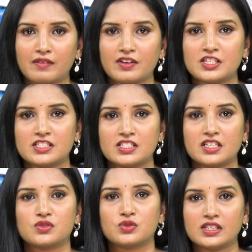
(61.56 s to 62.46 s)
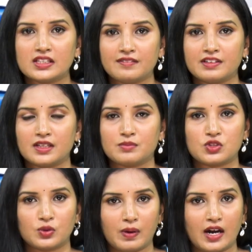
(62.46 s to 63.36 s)
ప్రవేశించిన సునీత
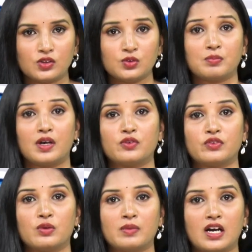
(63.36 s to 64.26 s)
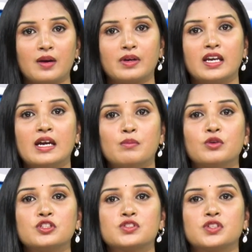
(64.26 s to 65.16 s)
విలియమ్స్తో పాటు మరో వ్యోమగామి
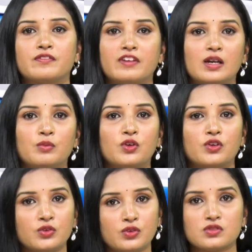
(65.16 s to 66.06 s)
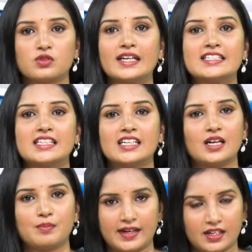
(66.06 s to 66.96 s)
బుచ్ విలమోర్ను
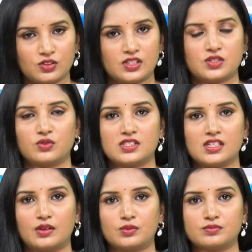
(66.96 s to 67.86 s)
సురక్షితంగా బయటకు తీసుకొచ్చారు